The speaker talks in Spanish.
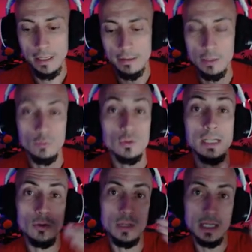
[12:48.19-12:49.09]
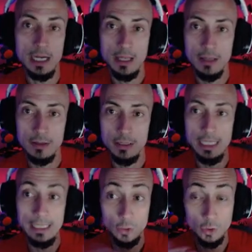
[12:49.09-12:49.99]
dio un salto de calidad y
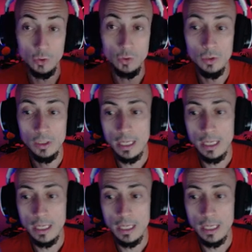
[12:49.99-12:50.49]
entró,